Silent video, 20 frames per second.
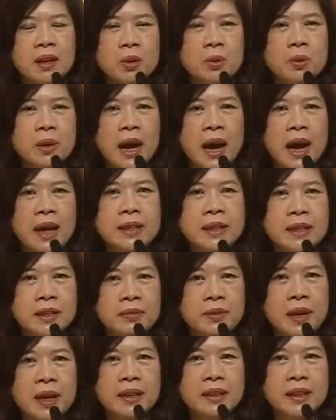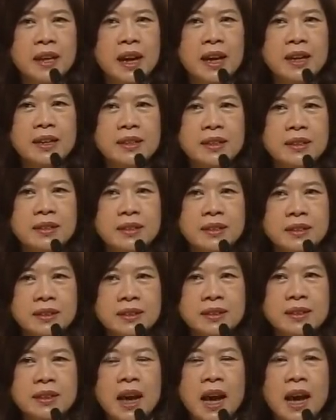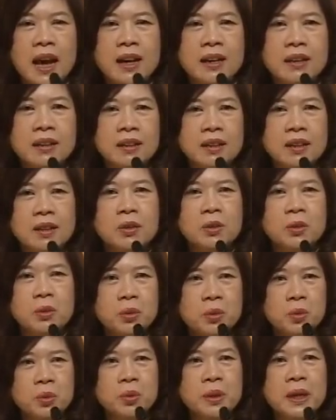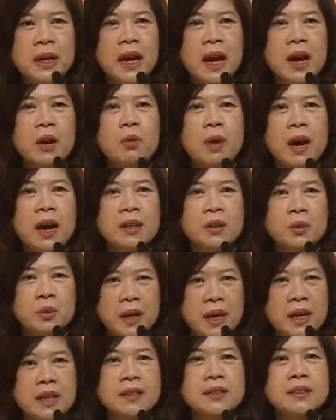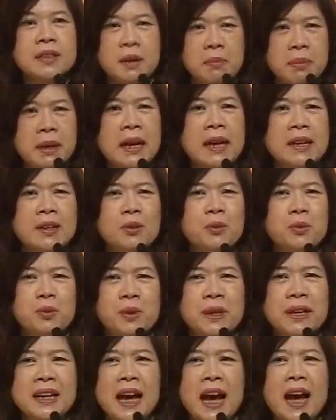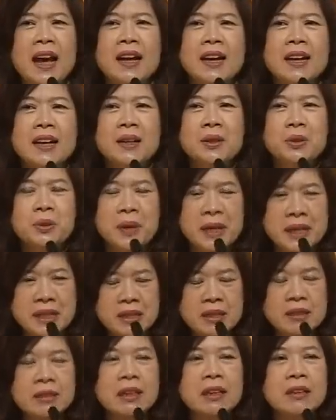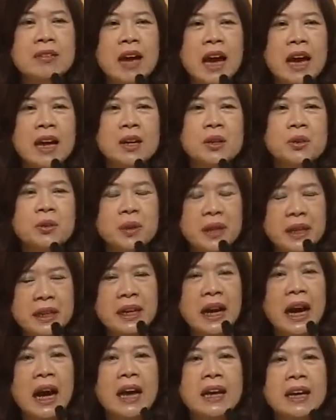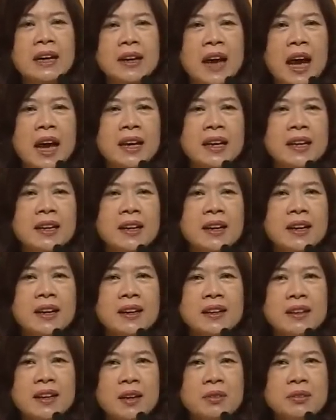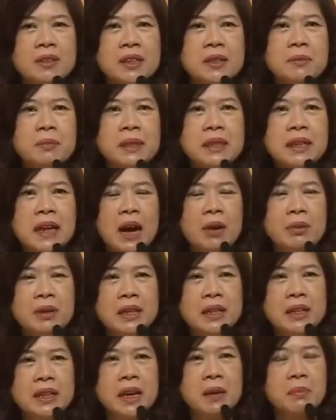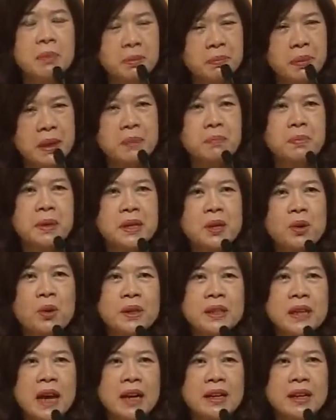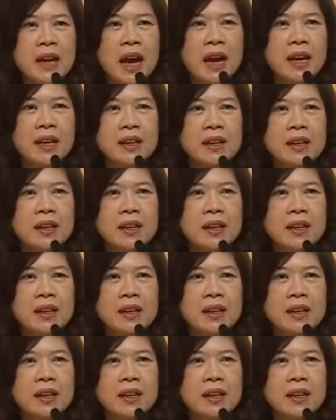ลูกค้า TFEX เนี่ยถึงจะรู้นะคะว่าตัวเองทำอะไรอยู่นะคะตัวเองซื้ออะไรตัวเองขายอะไรแล้วเครื่องมือเหล่านี้เนี่ยมันเป็นประโยชน์อย่างไร